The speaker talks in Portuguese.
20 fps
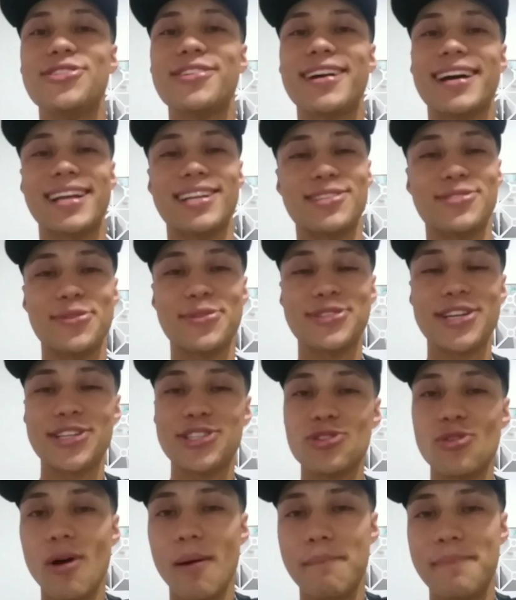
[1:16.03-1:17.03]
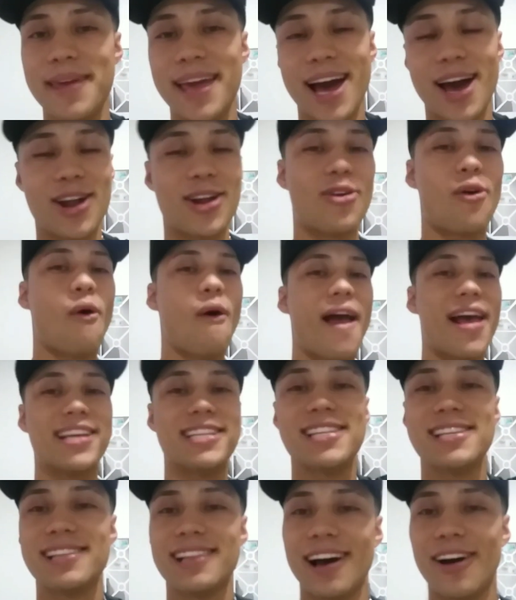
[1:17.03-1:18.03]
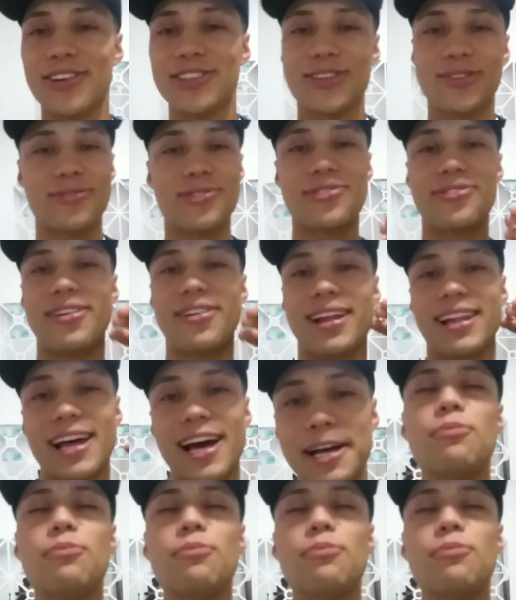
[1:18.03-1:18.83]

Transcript: cara, se você é de Guapiara, conhece lá, ou já ouviu falar,